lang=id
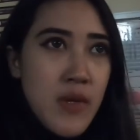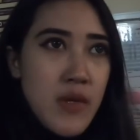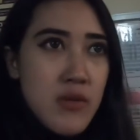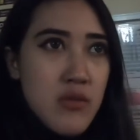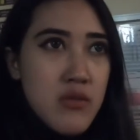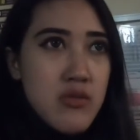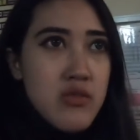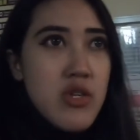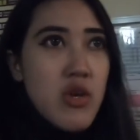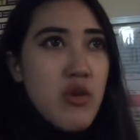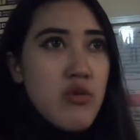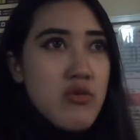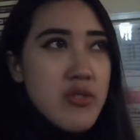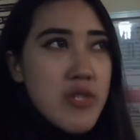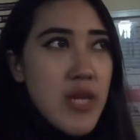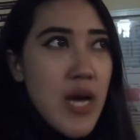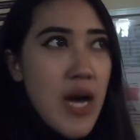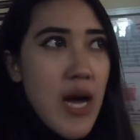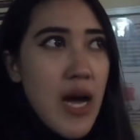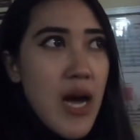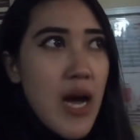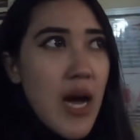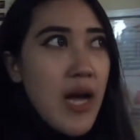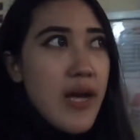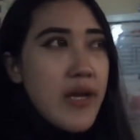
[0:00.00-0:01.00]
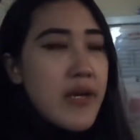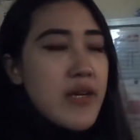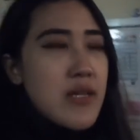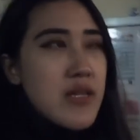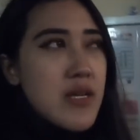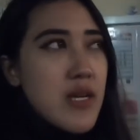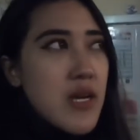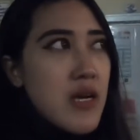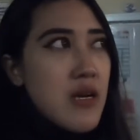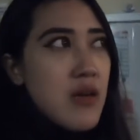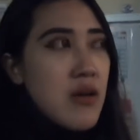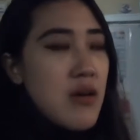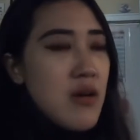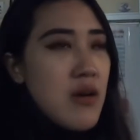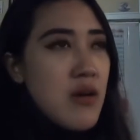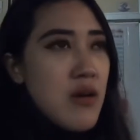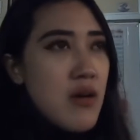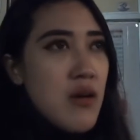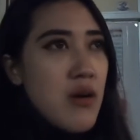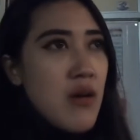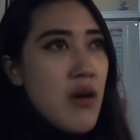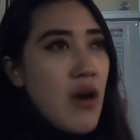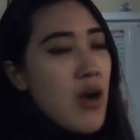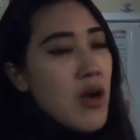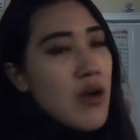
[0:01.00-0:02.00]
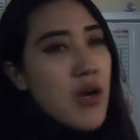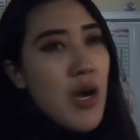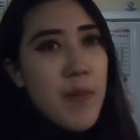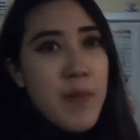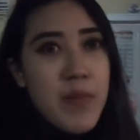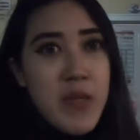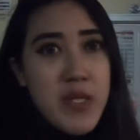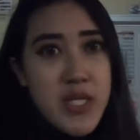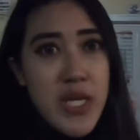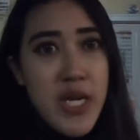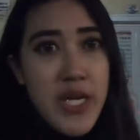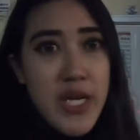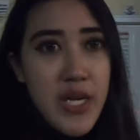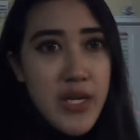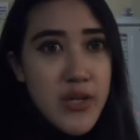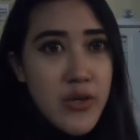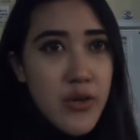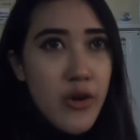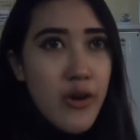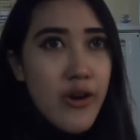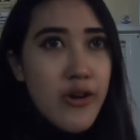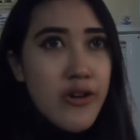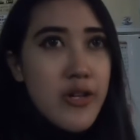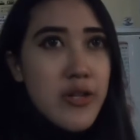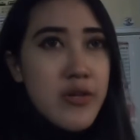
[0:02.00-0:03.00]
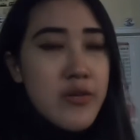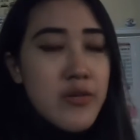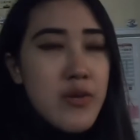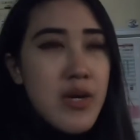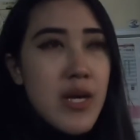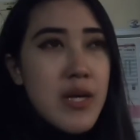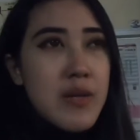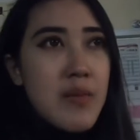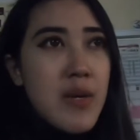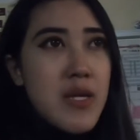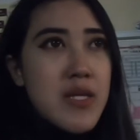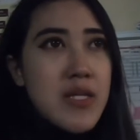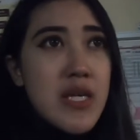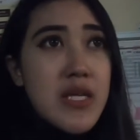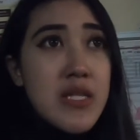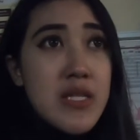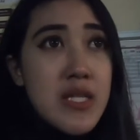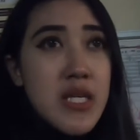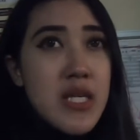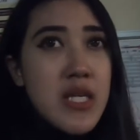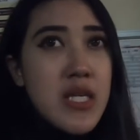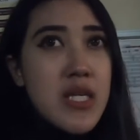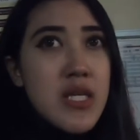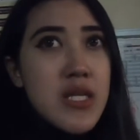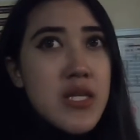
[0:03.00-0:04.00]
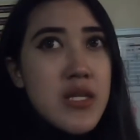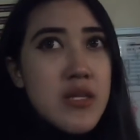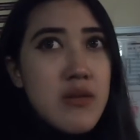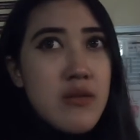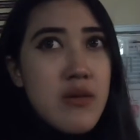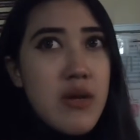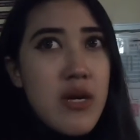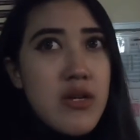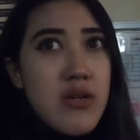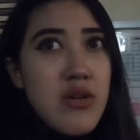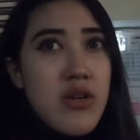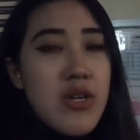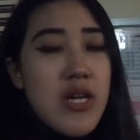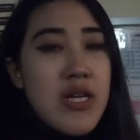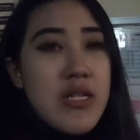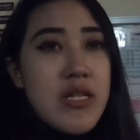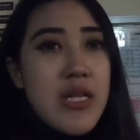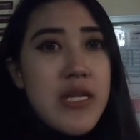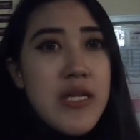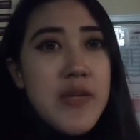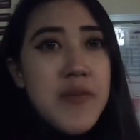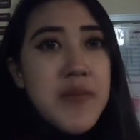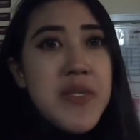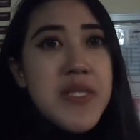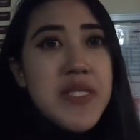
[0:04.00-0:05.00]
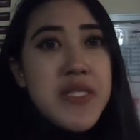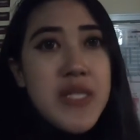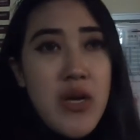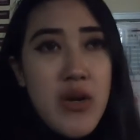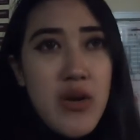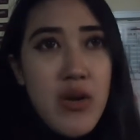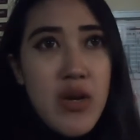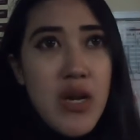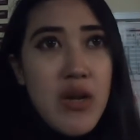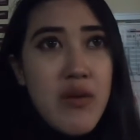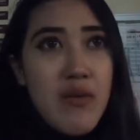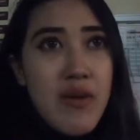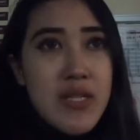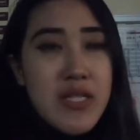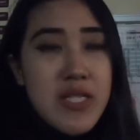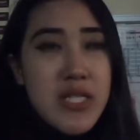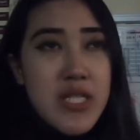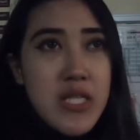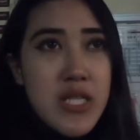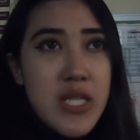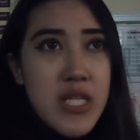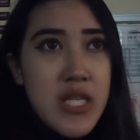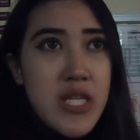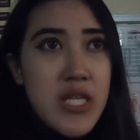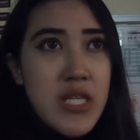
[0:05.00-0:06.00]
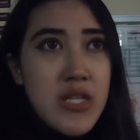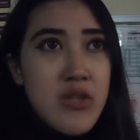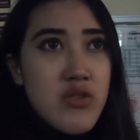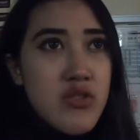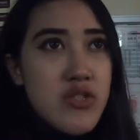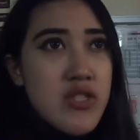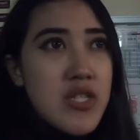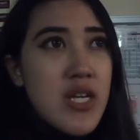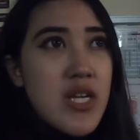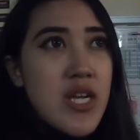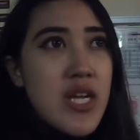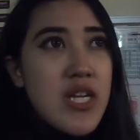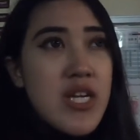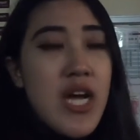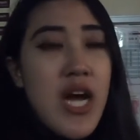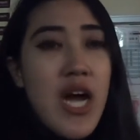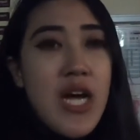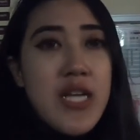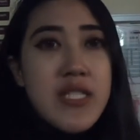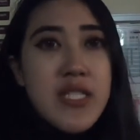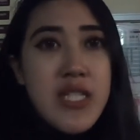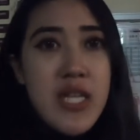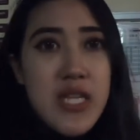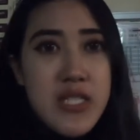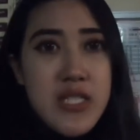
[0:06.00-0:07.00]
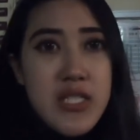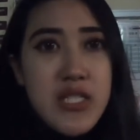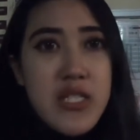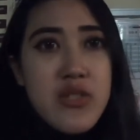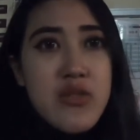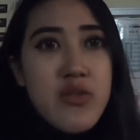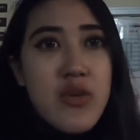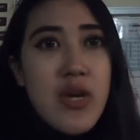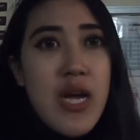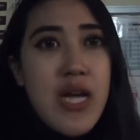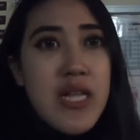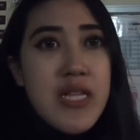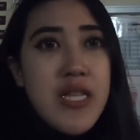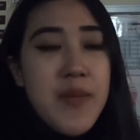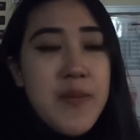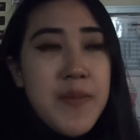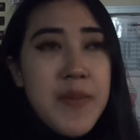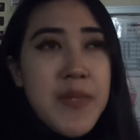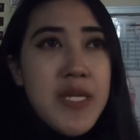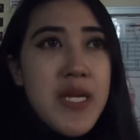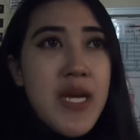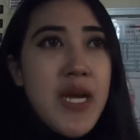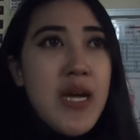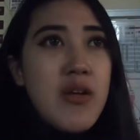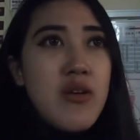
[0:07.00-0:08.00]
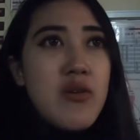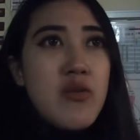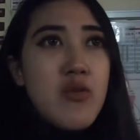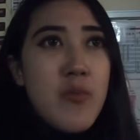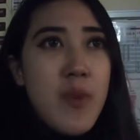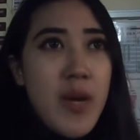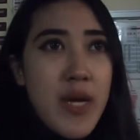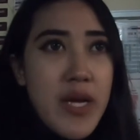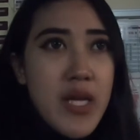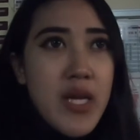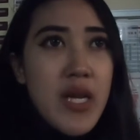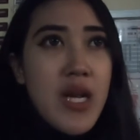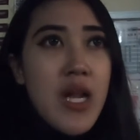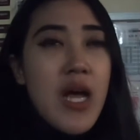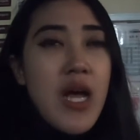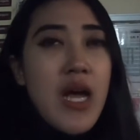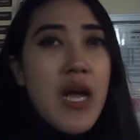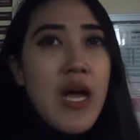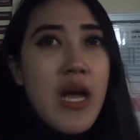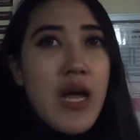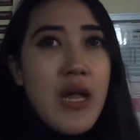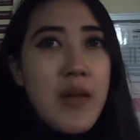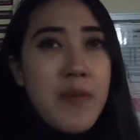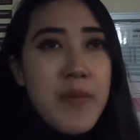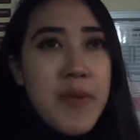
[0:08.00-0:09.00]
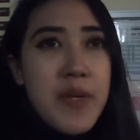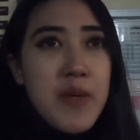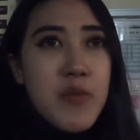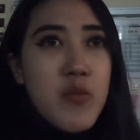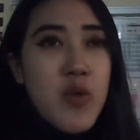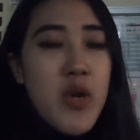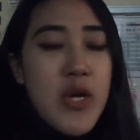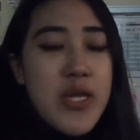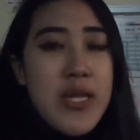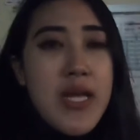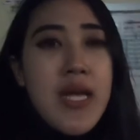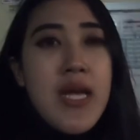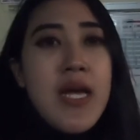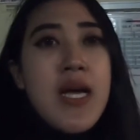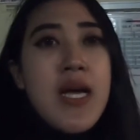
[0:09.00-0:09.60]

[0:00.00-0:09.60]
terus ya udah akhirnya wah nggak percaya dong gitu kan masa sih gitu kan orang tadi bisa kok lewat sini terus dia rada nggak jelas gitu kan tapi dia lumayan lah helping buat